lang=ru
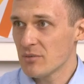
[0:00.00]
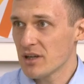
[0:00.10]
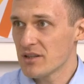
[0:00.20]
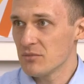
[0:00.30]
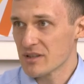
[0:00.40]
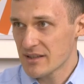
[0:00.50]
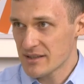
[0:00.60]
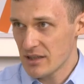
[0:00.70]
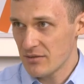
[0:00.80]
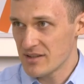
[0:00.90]
необходимо
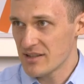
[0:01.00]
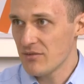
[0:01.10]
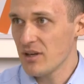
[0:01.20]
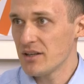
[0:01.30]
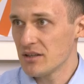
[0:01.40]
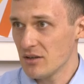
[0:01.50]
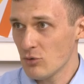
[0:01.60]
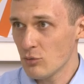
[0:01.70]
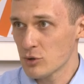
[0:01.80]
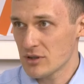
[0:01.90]
составить заявление
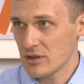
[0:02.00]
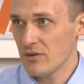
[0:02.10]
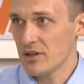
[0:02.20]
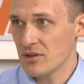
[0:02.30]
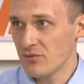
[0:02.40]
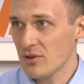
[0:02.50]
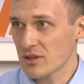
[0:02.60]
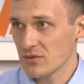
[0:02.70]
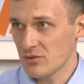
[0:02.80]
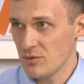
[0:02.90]
об установлении фактов,